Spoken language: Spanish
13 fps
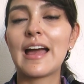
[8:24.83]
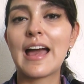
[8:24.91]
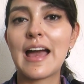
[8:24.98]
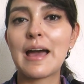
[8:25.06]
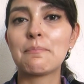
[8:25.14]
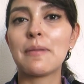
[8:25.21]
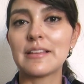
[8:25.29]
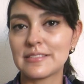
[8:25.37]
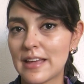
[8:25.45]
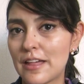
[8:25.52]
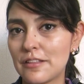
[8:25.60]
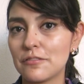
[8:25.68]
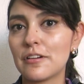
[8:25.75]
ha
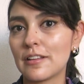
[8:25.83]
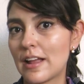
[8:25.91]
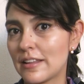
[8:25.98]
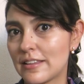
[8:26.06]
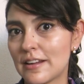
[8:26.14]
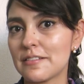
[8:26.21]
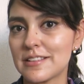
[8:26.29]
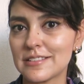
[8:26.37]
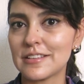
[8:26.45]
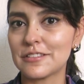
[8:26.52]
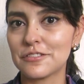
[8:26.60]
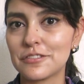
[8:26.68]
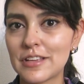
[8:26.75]
pasado a través de
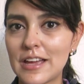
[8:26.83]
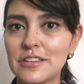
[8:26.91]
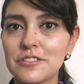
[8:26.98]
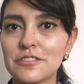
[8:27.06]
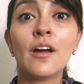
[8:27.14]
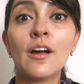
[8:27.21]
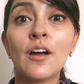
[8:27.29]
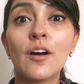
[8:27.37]
estos años.